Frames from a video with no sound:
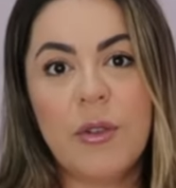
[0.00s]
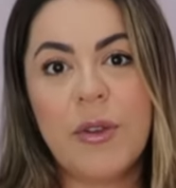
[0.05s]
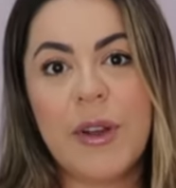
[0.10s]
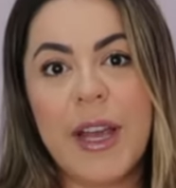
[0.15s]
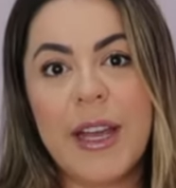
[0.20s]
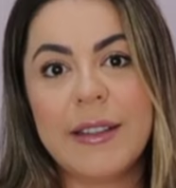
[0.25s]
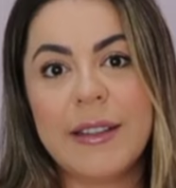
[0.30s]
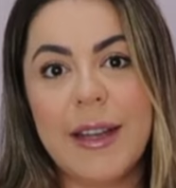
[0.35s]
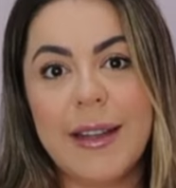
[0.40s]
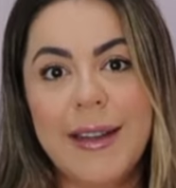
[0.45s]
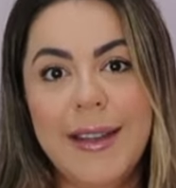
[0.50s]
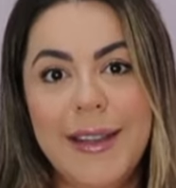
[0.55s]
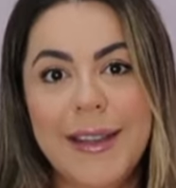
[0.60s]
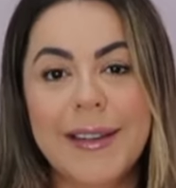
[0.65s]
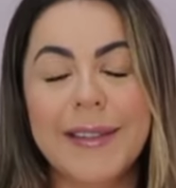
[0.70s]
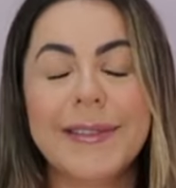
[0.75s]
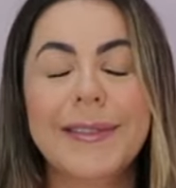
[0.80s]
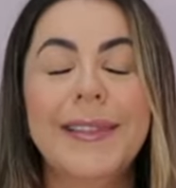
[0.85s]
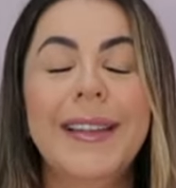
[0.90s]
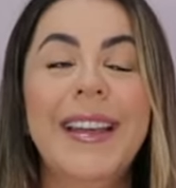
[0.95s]
de
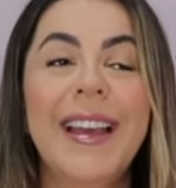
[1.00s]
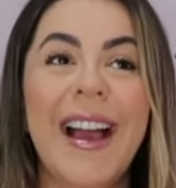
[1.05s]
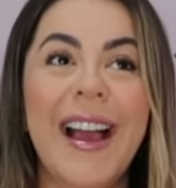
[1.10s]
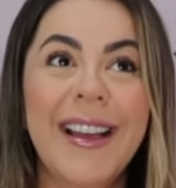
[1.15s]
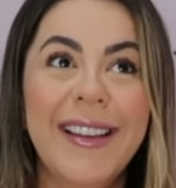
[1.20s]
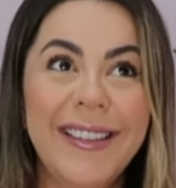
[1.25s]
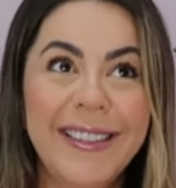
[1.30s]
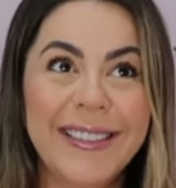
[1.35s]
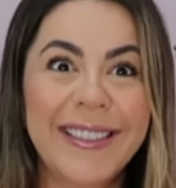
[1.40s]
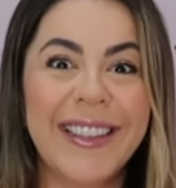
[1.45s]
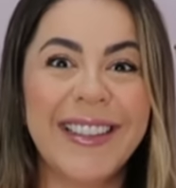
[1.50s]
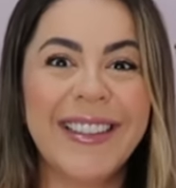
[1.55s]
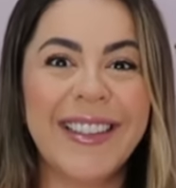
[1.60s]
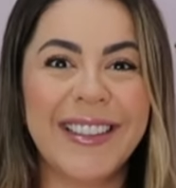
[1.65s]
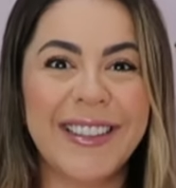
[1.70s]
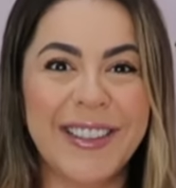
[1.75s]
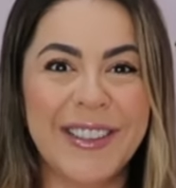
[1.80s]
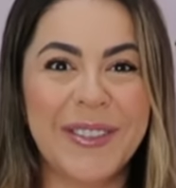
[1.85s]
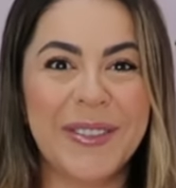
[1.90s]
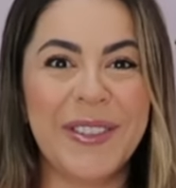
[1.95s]
alfaiataria, que ainda
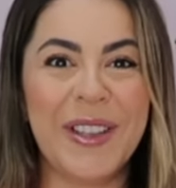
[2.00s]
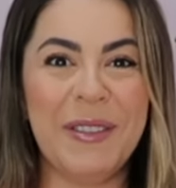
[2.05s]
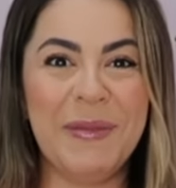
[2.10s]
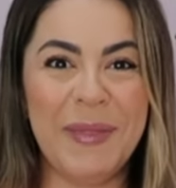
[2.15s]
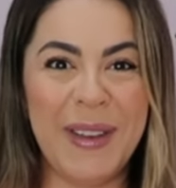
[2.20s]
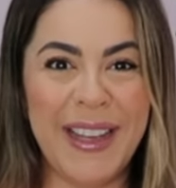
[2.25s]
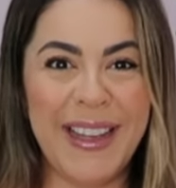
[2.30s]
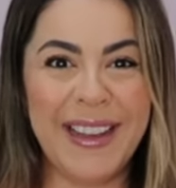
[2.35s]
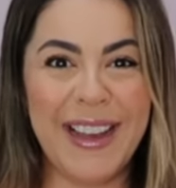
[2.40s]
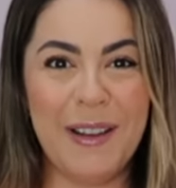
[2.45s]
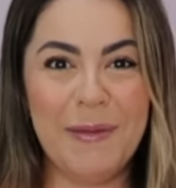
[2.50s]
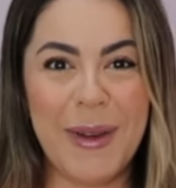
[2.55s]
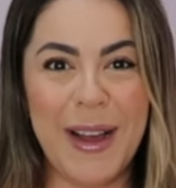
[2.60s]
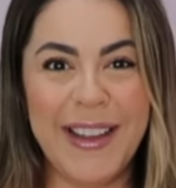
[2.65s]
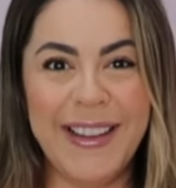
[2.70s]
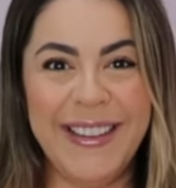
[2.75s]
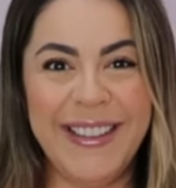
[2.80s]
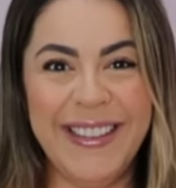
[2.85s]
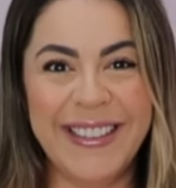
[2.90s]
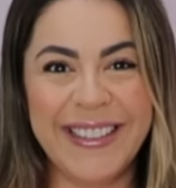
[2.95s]
tá dando em mim, a
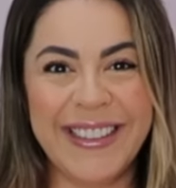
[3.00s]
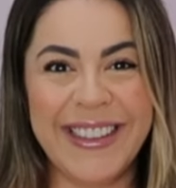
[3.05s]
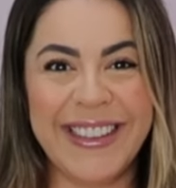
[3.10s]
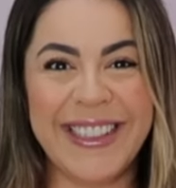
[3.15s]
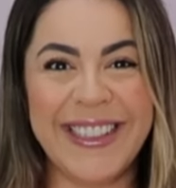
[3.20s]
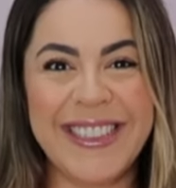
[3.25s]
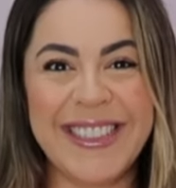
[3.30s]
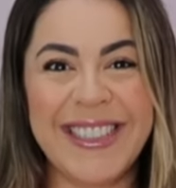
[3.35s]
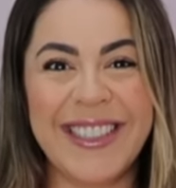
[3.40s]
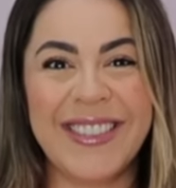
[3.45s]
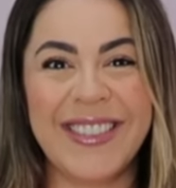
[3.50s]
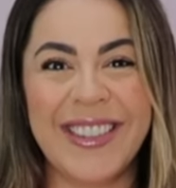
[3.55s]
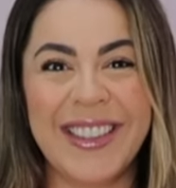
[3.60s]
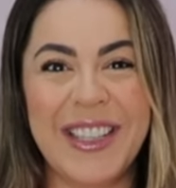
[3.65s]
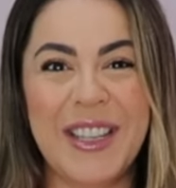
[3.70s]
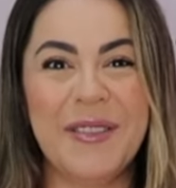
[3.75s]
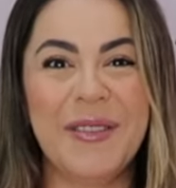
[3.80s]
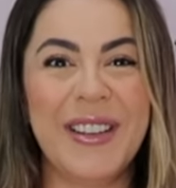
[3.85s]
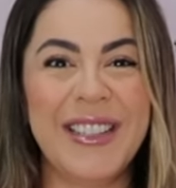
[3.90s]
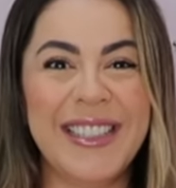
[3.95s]
barriguinha tá crescendo
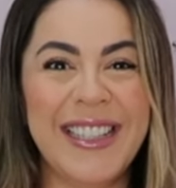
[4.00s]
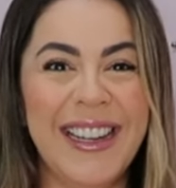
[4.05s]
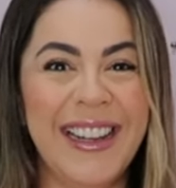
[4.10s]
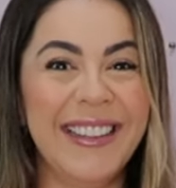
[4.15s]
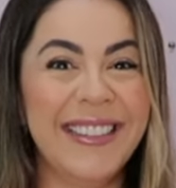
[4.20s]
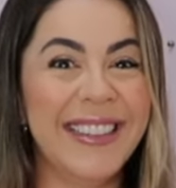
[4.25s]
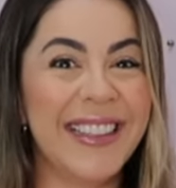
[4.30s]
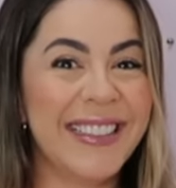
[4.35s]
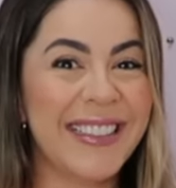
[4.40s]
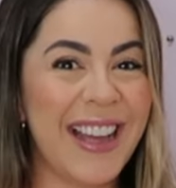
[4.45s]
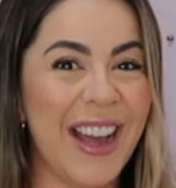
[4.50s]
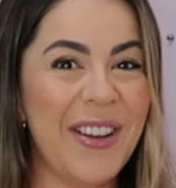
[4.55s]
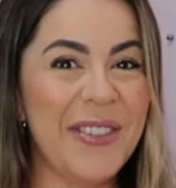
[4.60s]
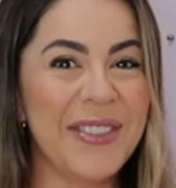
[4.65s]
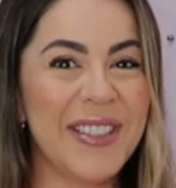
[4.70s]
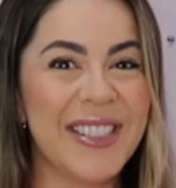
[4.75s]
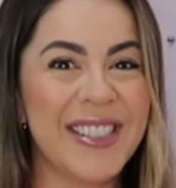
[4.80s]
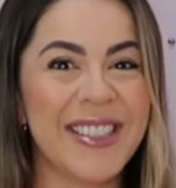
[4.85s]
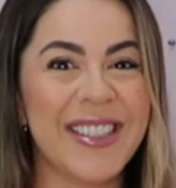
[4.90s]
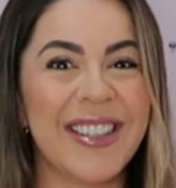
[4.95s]
aqui, mas ele ainda tá
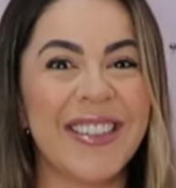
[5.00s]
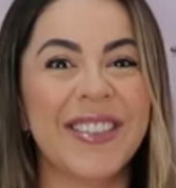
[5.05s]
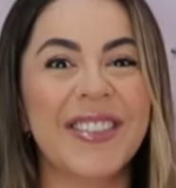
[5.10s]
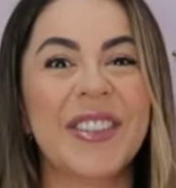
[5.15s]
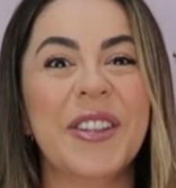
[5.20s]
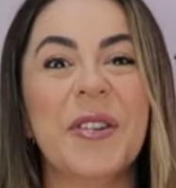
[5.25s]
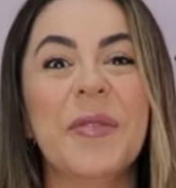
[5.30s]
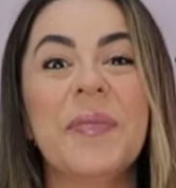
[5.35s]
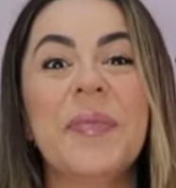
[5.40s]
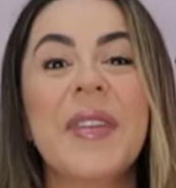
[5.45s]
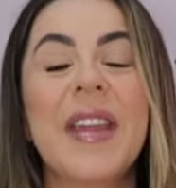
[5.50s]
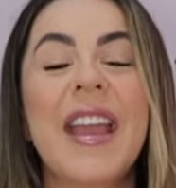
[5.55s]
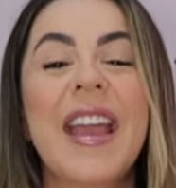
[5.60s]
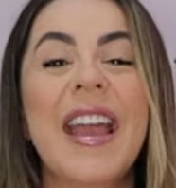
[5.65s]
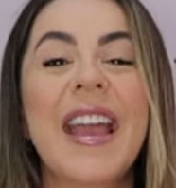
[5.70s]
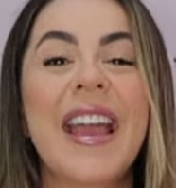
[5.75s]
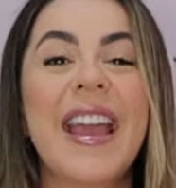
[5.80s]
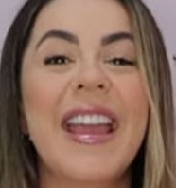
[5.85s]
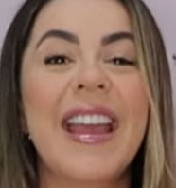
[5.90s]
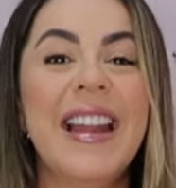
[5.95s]
fechando,
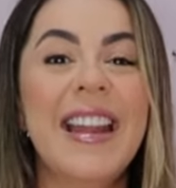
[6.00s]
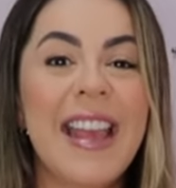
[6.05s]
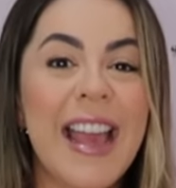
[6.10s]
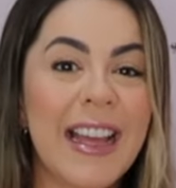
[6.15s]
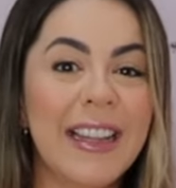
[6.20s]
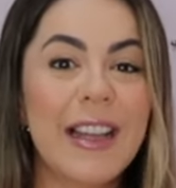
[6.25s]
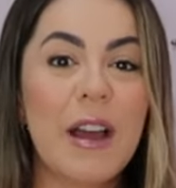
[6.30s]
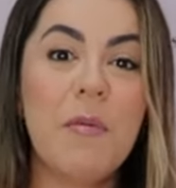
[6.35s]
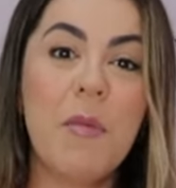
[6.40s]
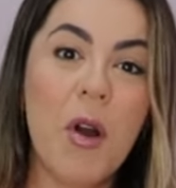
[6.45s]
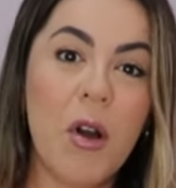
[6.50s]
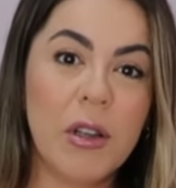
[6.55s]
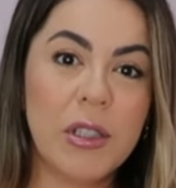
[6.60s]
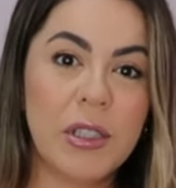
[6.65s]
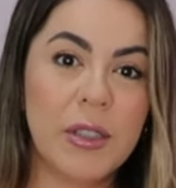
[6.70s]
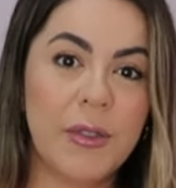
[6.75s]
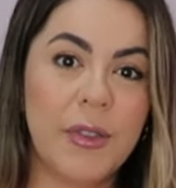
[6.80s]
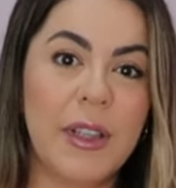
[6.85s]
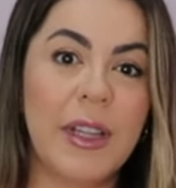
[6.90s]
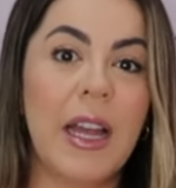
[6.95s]
ele é da
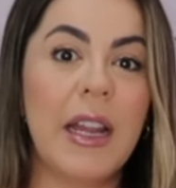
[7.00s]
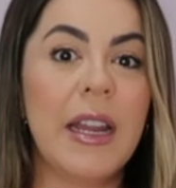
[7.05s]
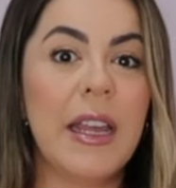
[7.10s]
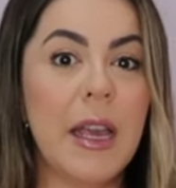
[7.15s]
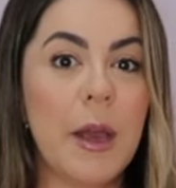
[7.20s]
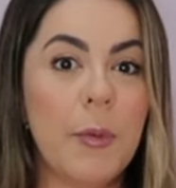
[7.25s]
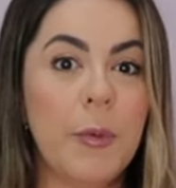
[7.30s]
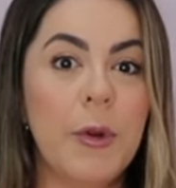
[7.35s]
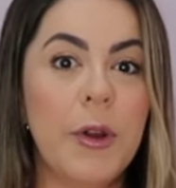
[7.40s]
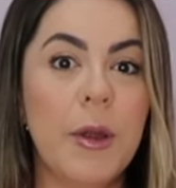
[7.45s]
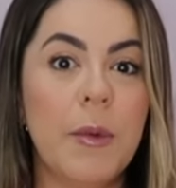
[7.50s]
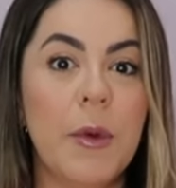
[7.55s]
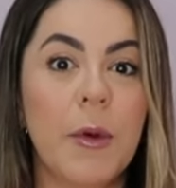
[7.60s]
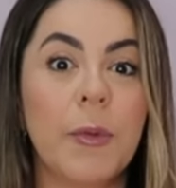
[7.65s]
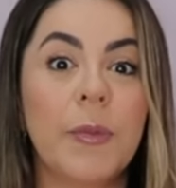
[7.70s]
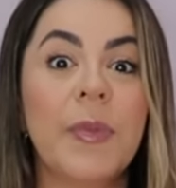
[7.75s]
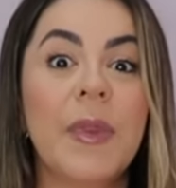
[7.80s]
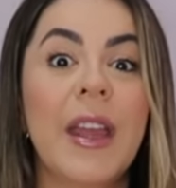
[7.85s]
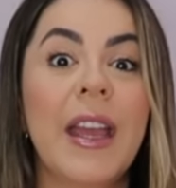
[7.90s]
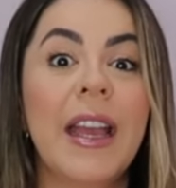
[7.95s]
Motif, da linha
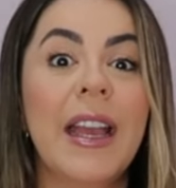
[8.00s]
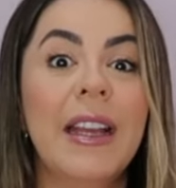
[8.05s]
Premium.